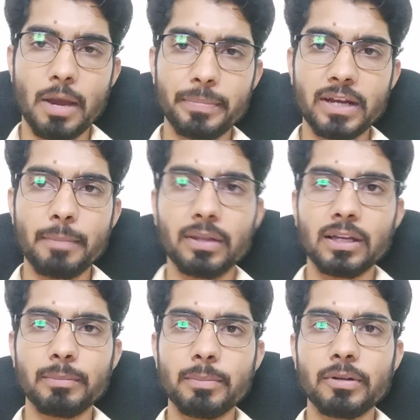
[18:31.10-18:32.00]
अपने नाम
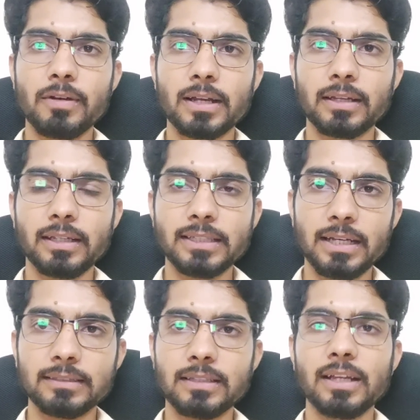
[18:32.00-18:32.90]
कल में पढ़वा के या
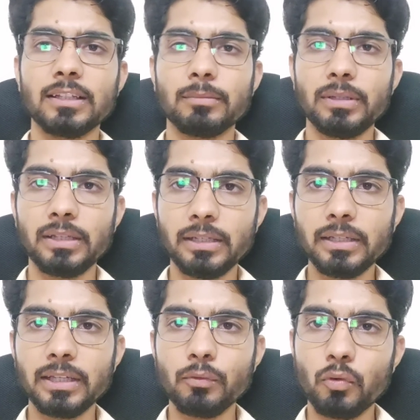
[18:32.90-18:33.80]
इस तरह की तबलीग
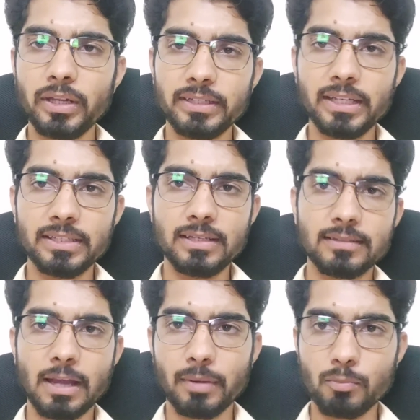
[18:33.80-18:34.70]
नहीं की वो ये
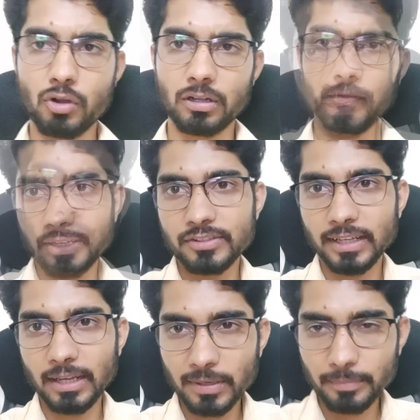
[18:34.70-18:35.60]
इंजीनियर साहब का मौक़ है इन
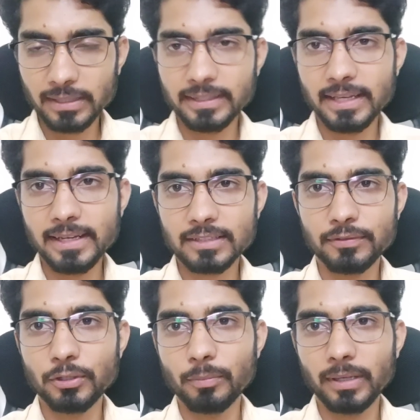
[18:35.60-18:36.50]
फिर मिलते हैं
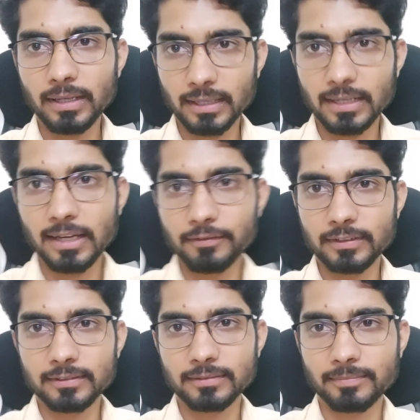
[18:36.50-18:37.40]
नेक्स्ट वीडियो में अल्लाह
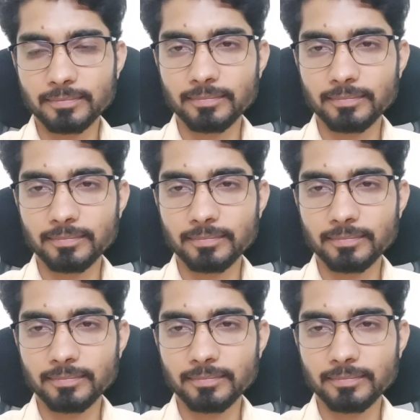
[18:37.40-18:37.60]
हाफिज़